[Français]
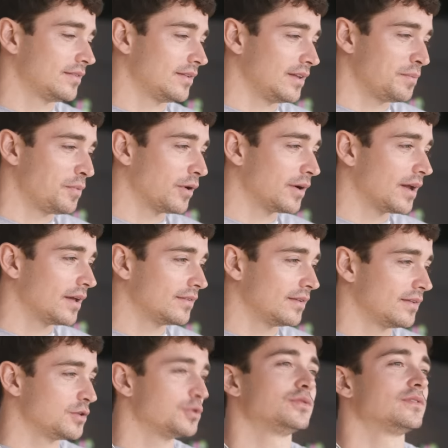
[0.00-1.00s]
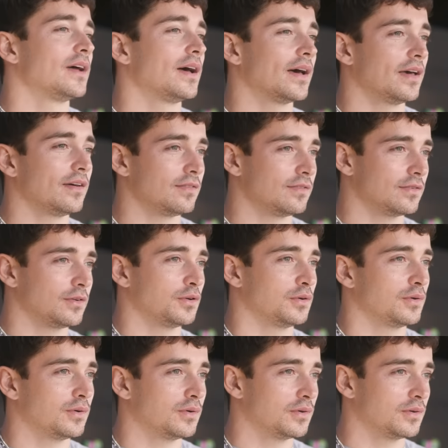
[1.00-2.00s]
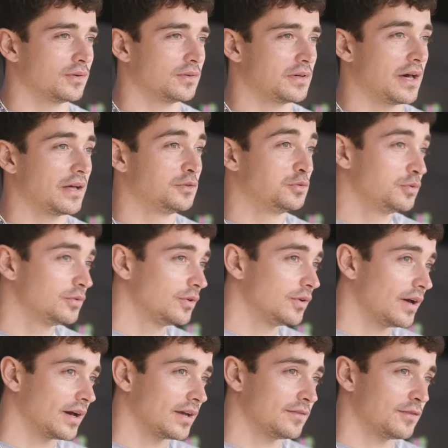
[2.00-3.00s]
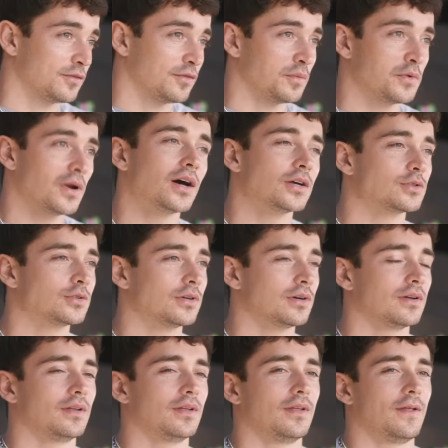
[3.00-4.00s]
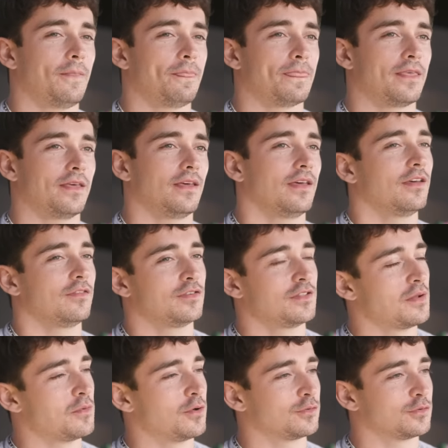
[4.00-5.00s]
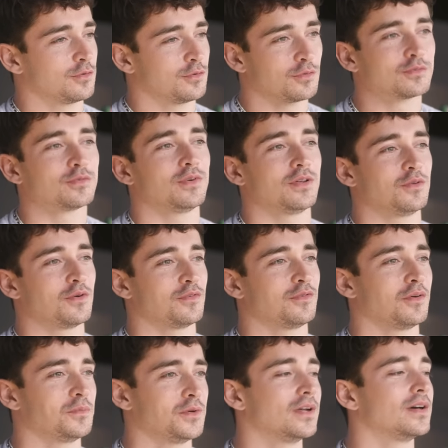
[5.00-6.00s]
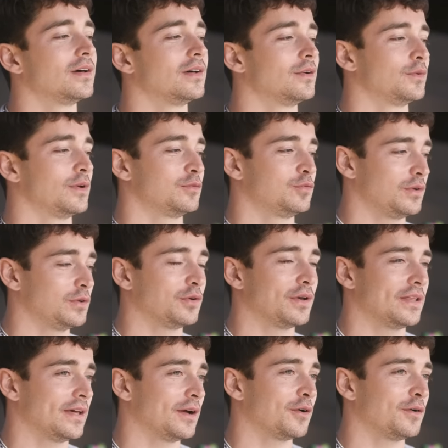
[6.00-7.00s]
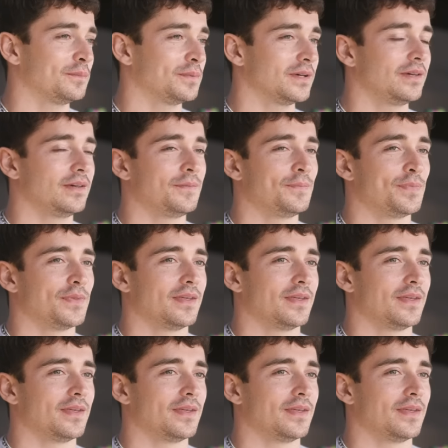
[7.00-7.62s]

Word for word: À cette époque-là, c'était juste un rêve que de nous deux arrive en Formule 1 un jour. Et finalement, on se retrouve tous les deux en Formule 1. On a tous les deux gagné un Grand Prix.